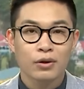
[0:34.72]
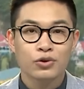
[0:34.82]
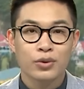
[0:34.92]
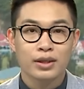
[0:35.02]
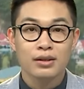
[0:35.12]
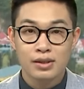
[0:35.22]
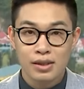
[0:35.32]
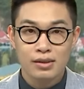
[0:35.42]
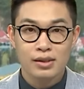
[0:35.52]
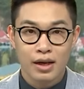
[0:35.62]
Câu chuyện đưa
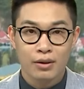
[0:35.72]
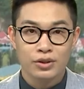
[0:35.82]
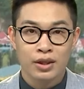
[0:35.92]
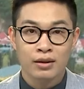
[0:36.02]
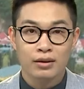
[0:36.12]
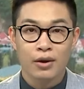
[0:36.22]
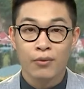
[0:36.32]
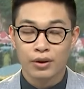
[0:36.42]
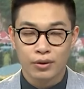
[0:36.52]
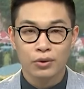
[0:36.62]
dân ra đảo Trần tại
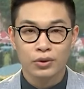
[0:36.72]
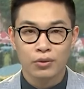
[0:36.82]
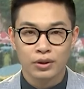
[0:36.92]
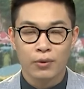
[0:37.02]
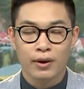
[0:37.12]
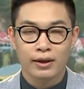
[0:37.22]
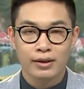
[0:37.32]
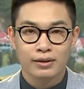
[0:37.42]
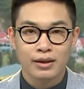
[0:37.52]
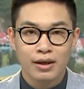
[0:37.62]
huyện Cô Tô, tỉnh Quảng
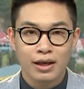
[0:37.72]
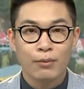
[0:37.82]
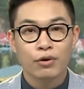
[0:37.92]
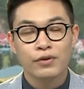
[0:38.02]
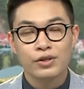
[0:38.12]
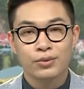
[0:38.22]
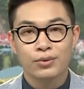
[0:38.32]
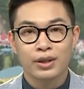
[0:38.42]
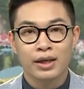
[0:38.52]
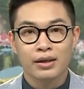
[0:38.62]
Ninh là một ví dụ
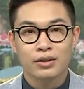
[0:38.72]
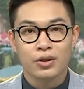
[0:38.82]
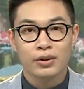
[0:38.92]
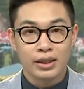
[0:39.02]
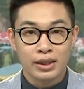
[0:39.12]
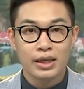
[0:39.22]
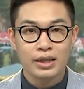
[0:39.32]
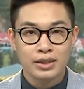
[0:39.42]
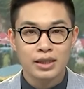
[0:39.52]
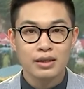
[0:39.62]
cụ thể cho ý
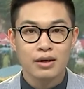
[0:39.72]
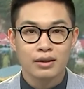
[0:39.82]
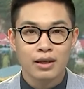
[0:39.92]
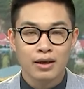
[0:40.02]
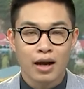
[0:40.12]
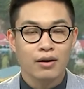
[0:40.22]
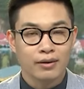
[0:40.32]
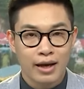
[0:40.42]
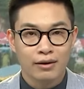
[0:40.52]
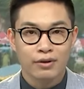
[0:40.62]
nghĩa chiến lược đã
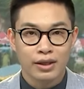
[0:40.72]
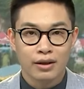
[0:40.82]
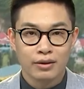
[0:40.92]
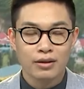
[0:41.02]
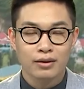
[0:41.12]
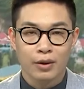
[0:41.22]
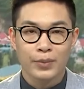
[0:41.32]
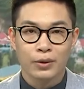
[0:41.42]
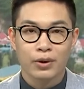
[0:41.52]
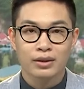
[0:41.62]
được Đảng và Nhà nước đặc
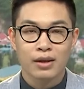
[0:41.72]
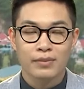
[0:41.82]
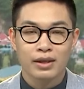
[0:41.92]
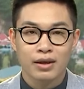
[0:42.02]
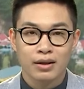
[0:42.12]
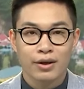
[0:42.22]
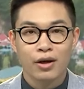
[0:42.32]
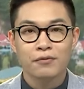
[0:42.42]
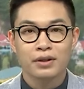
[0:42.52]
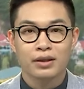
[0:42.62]
biệt quan tâm để
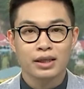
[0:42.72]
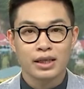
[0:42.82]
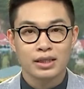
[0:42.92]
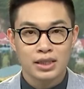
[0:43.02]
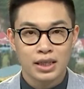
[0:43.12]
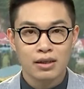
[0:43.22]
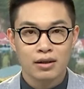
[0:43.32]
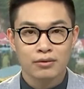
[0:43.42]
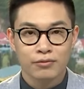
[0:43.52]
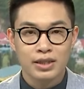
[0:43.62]
góp phần thực hiện chiến
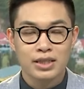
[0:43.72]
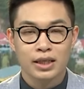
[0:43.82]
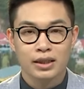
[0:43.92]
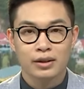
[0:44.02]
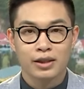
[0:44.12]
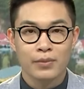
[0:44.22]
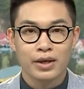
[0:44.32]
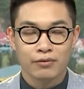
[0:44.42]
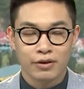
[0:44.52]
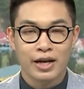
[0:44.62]
lược phát triển kinh tế
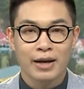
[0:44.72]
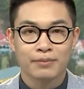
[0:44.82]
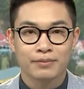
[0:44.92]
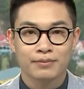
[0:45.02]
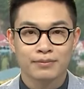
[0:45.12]
biển Việt Nam.